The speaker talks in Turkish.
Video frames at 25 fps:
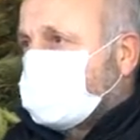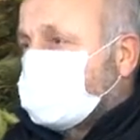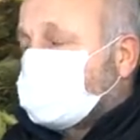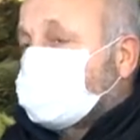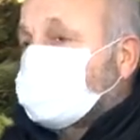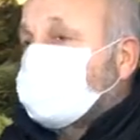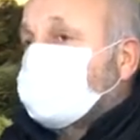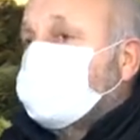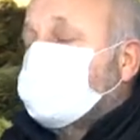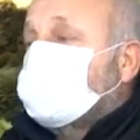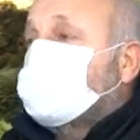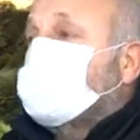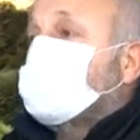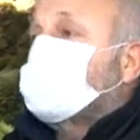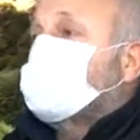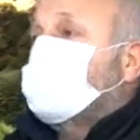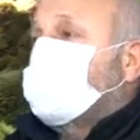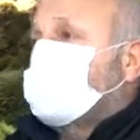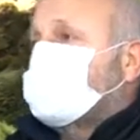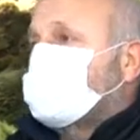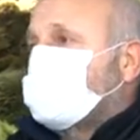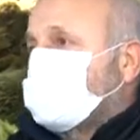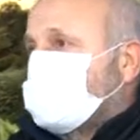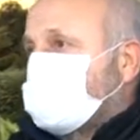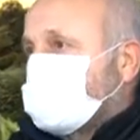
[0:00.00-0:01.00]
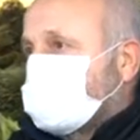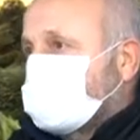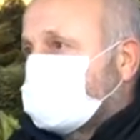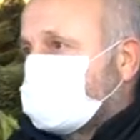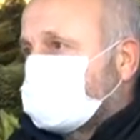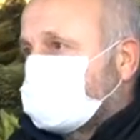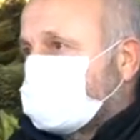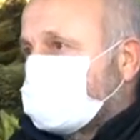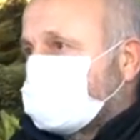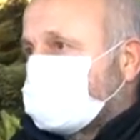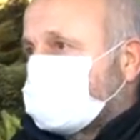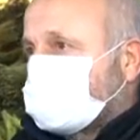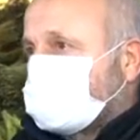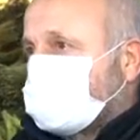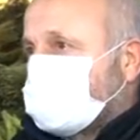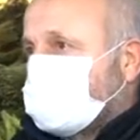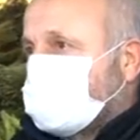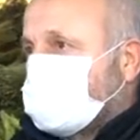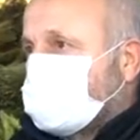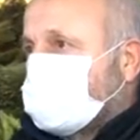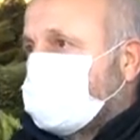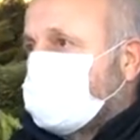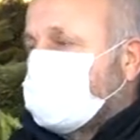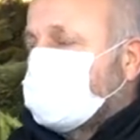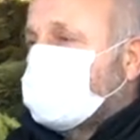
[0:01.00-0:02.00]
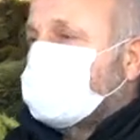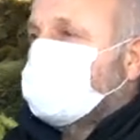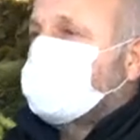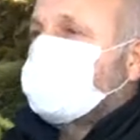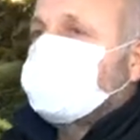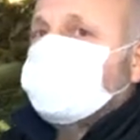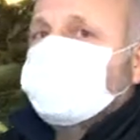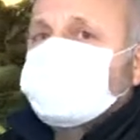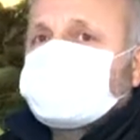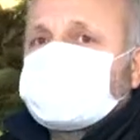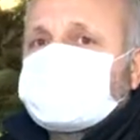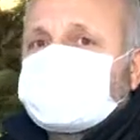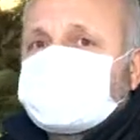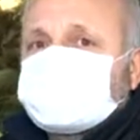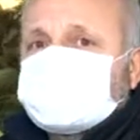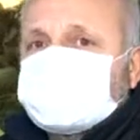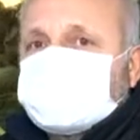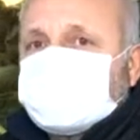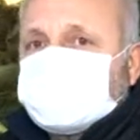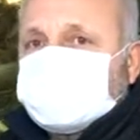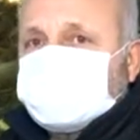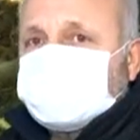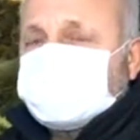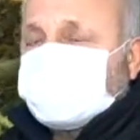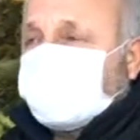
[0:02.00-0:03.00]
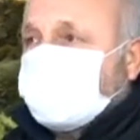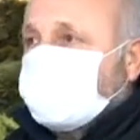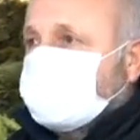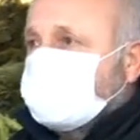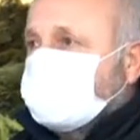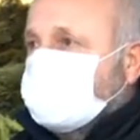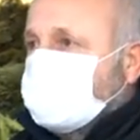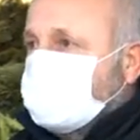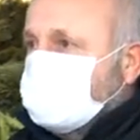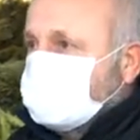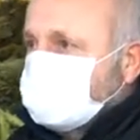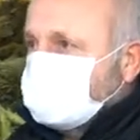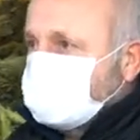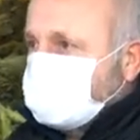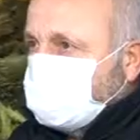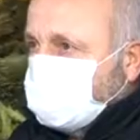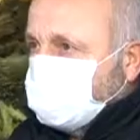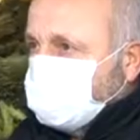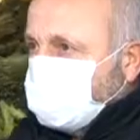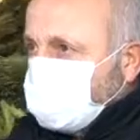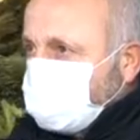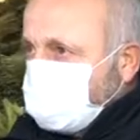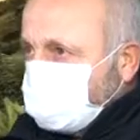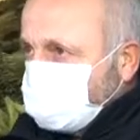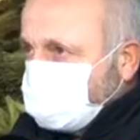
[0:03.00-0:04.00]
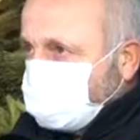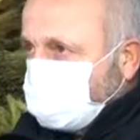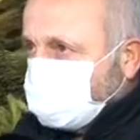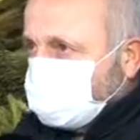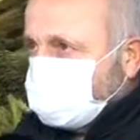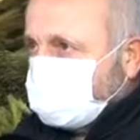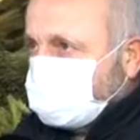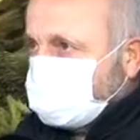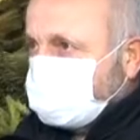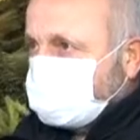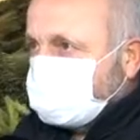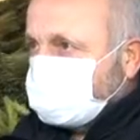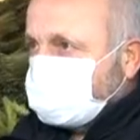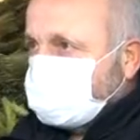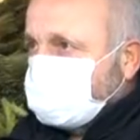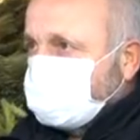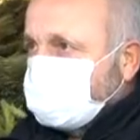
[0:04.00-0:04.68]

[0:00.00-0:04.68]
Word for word: süpürge tek numaradır. Bunun yurt dışından ithal gelişi de buraya toplanır.